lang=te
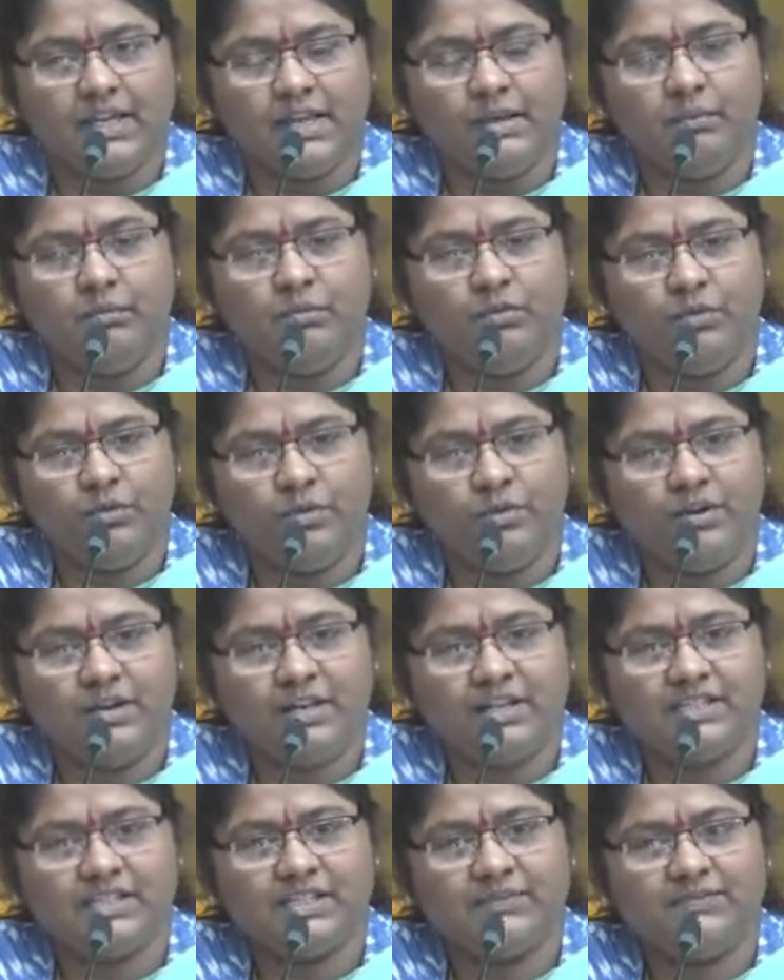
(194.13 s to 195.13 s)
ఈ
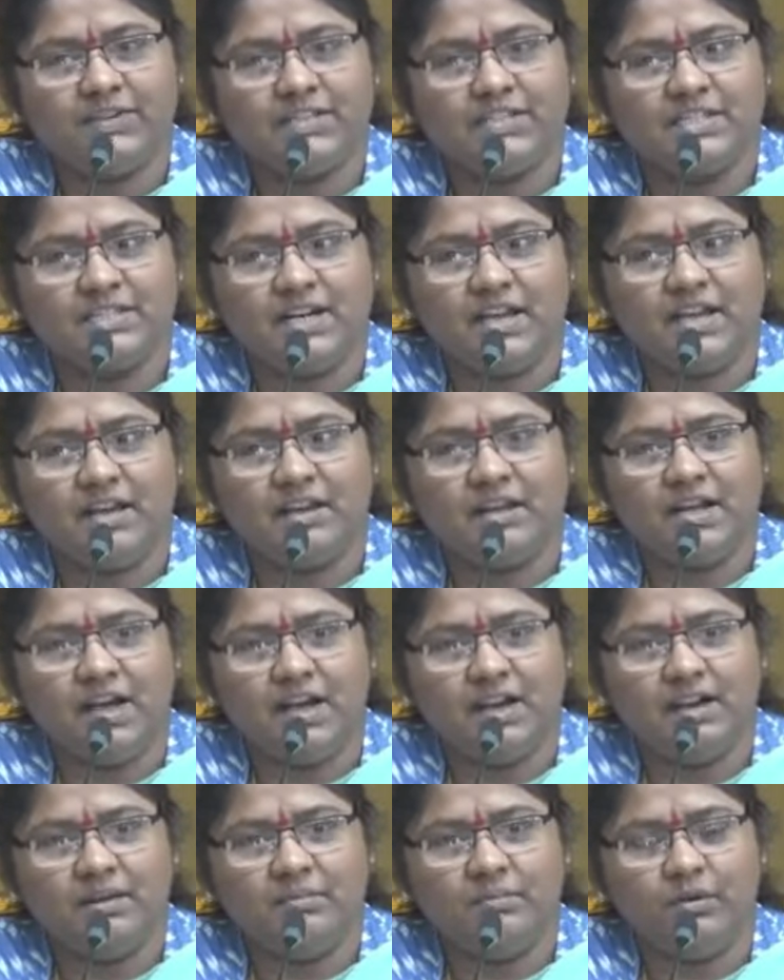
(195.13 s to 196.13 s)
మూడున్నర సంవత్సరాల
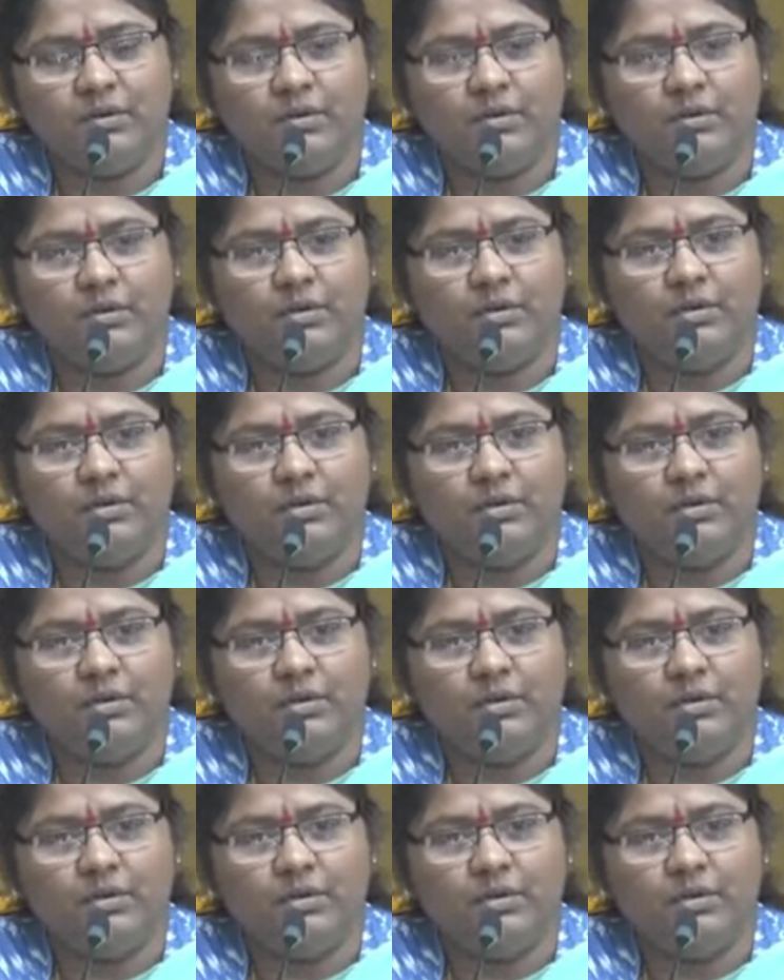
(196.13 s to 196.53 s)
కాలంలో